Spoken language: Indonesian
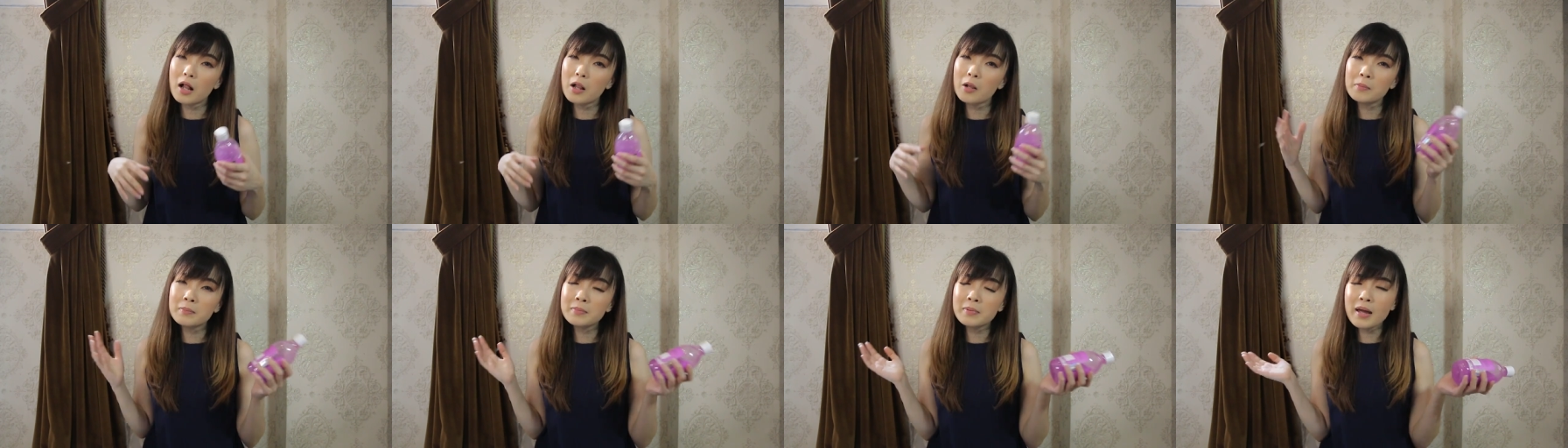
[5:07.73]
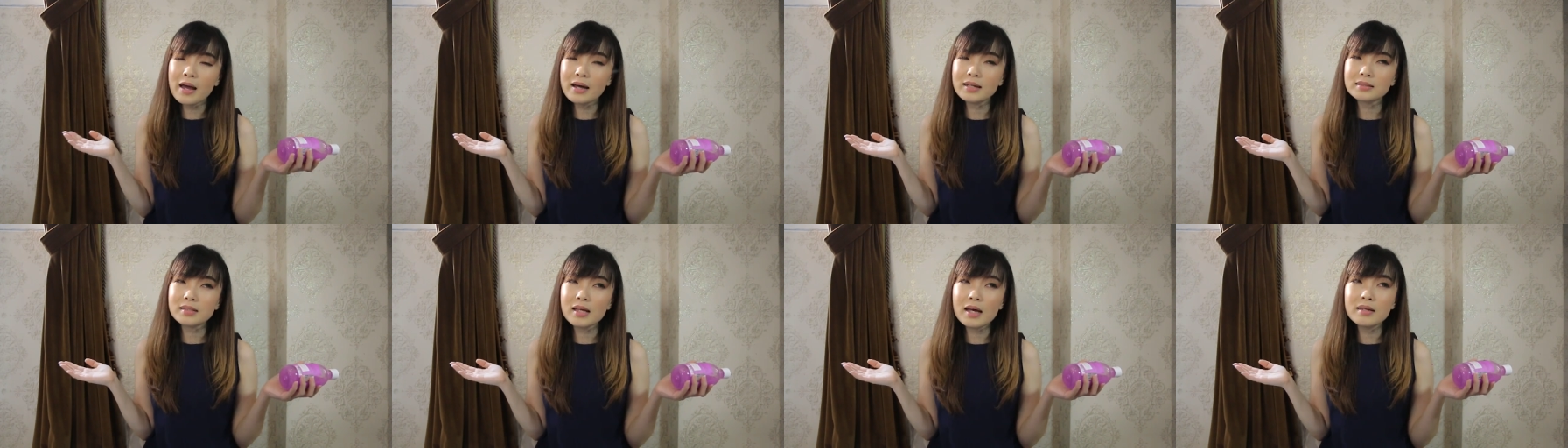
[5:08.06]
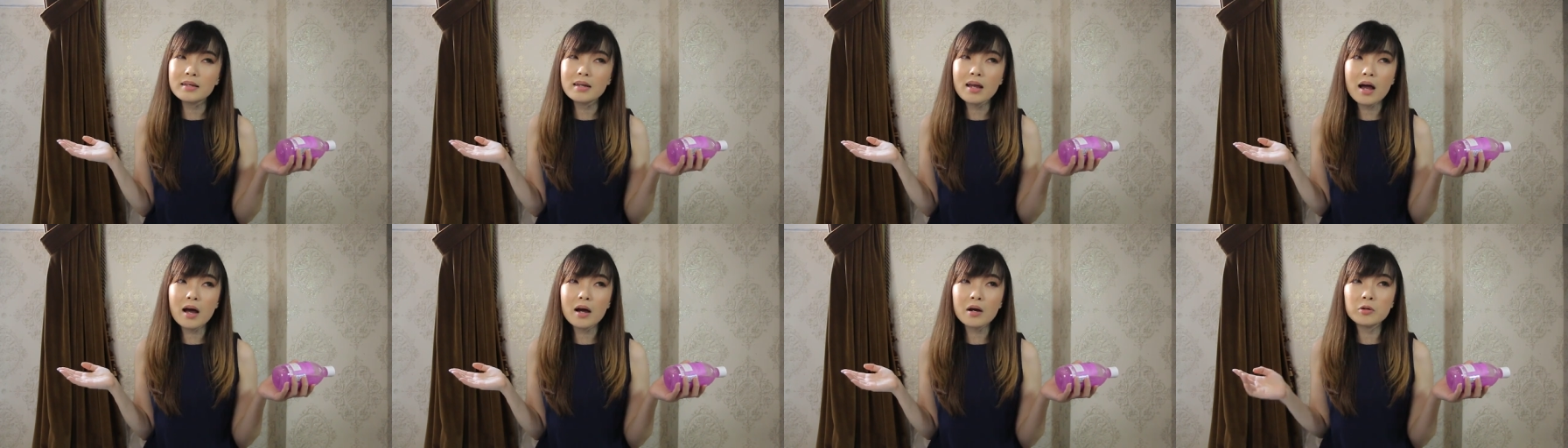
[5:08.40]
kalau
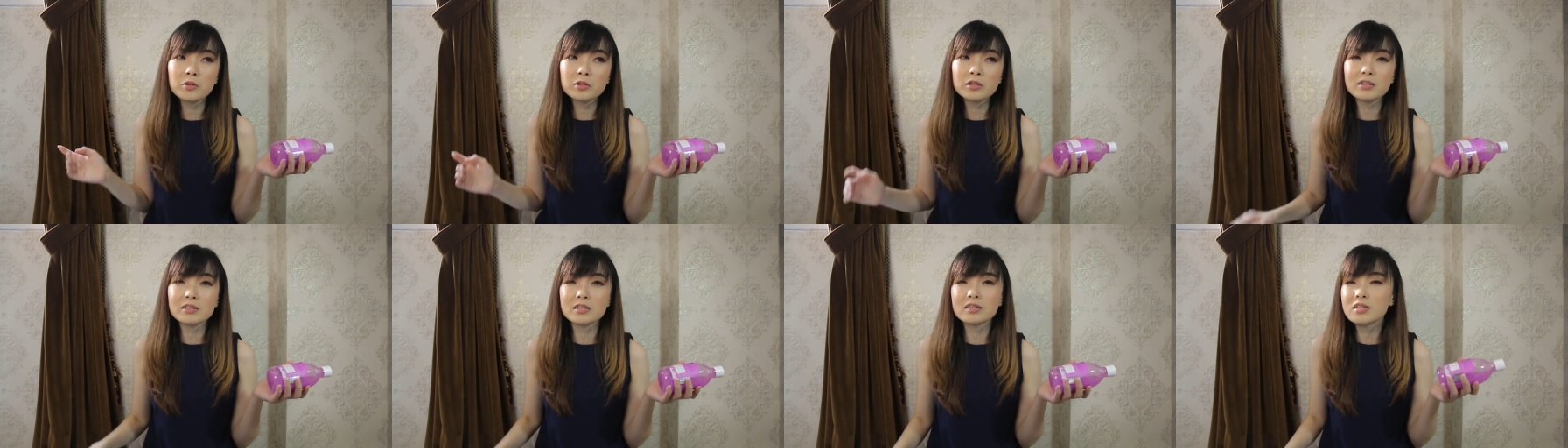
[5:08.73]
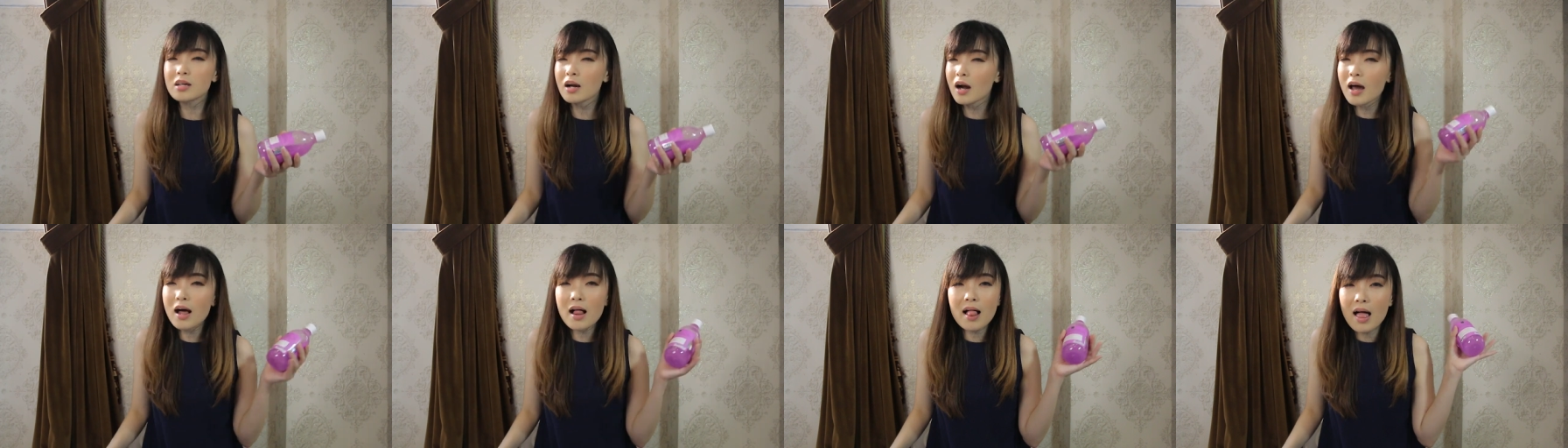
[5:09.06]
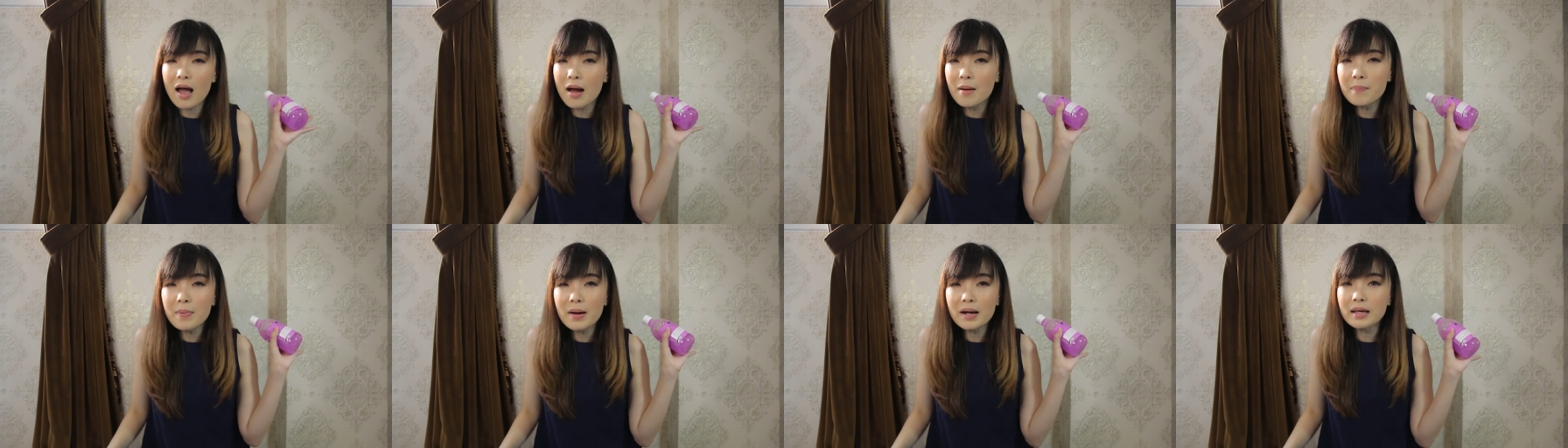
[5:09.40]
biasanya aku
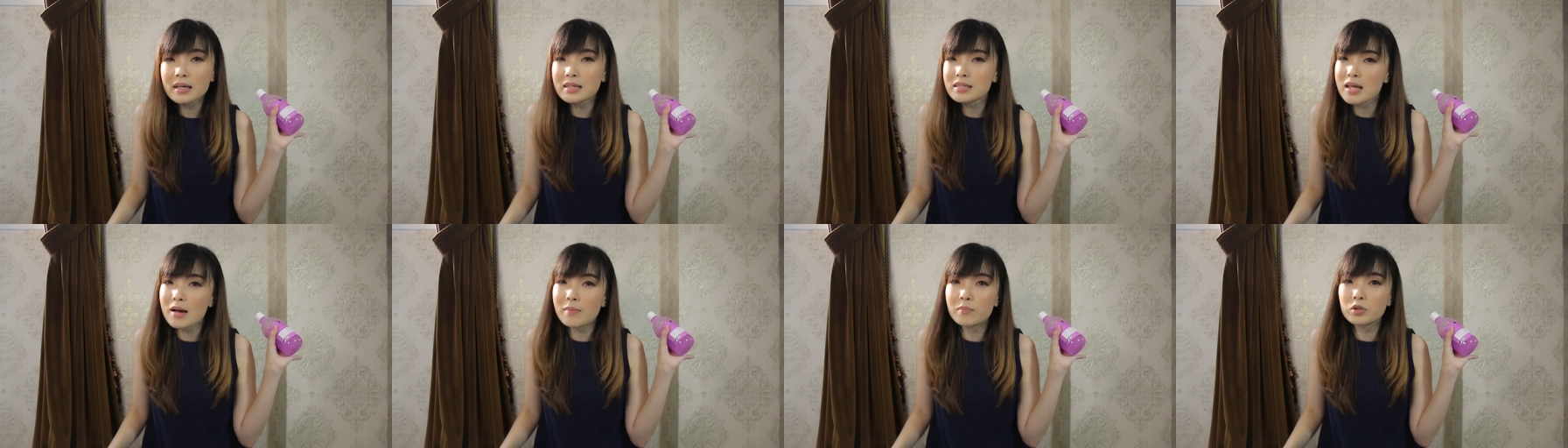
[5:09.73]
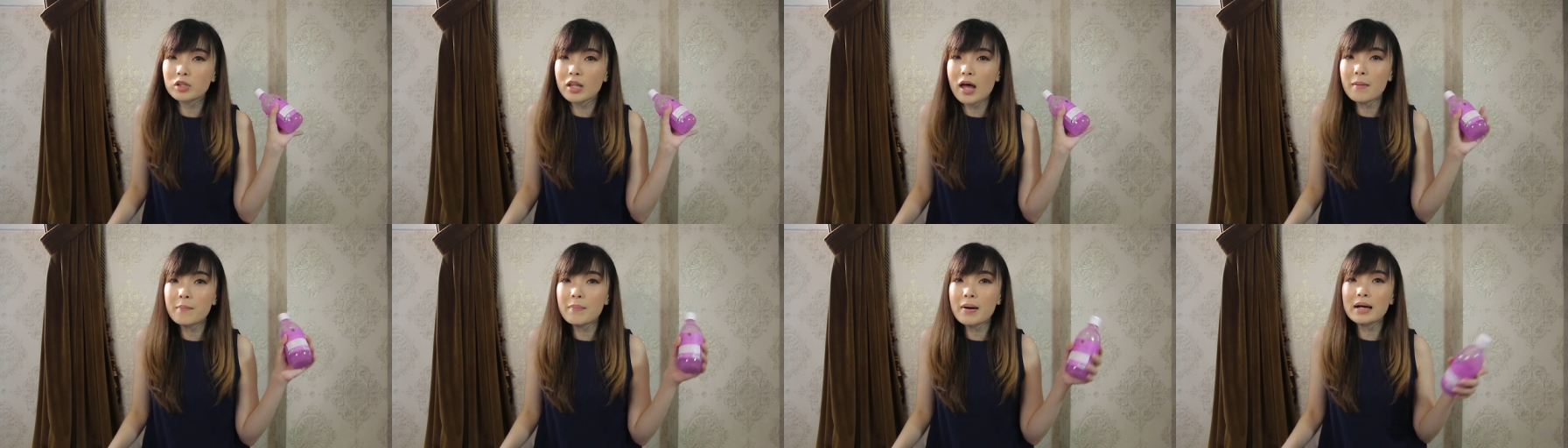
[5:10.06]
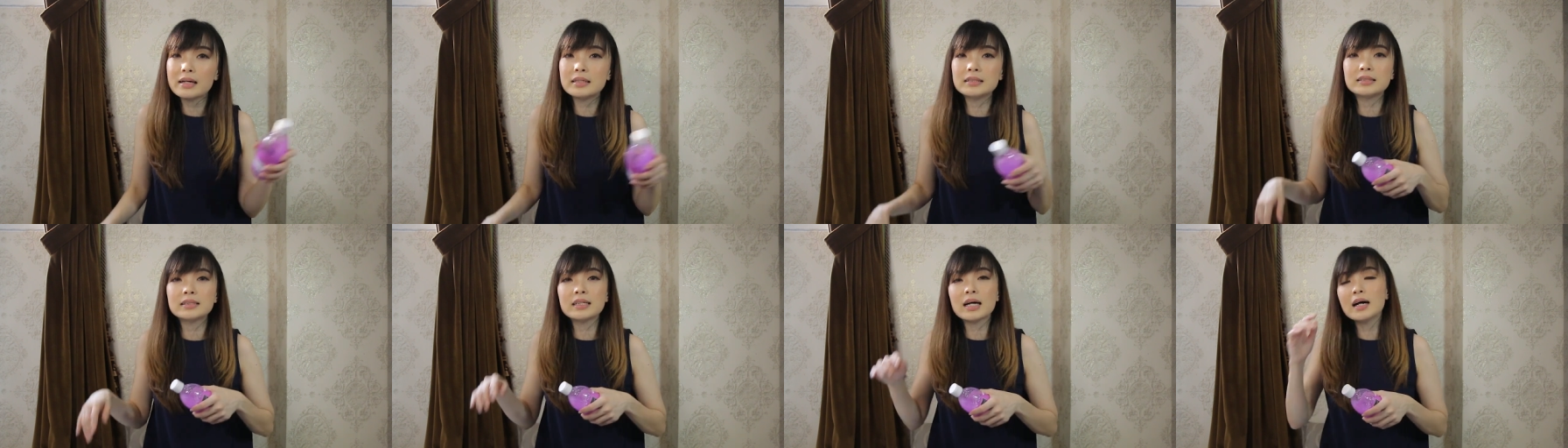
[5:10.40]
terserah lah pakai sabun
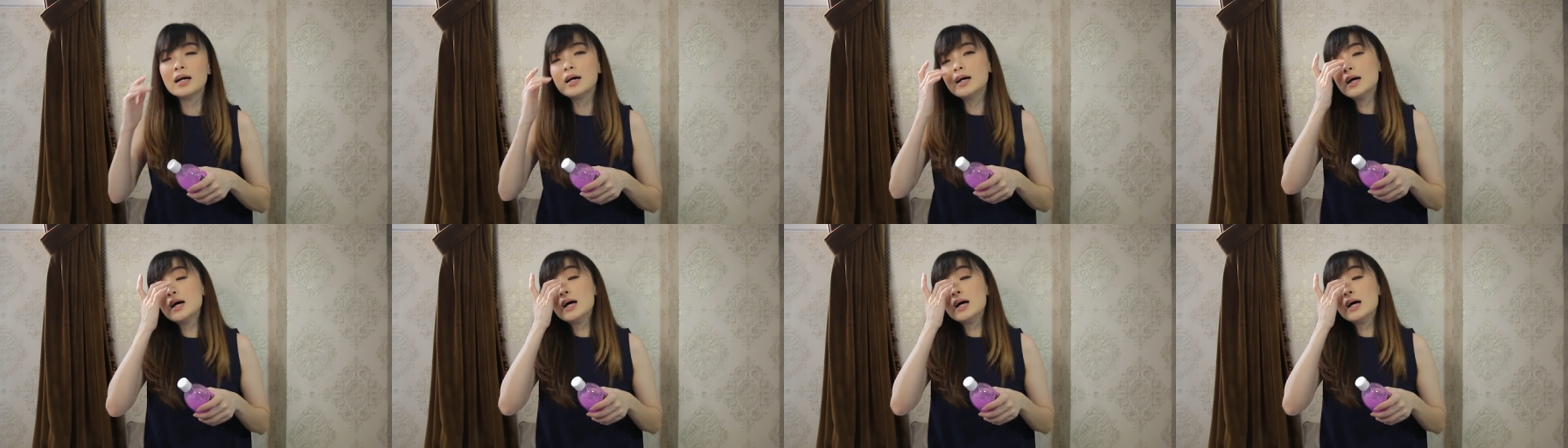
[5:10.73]
apa aja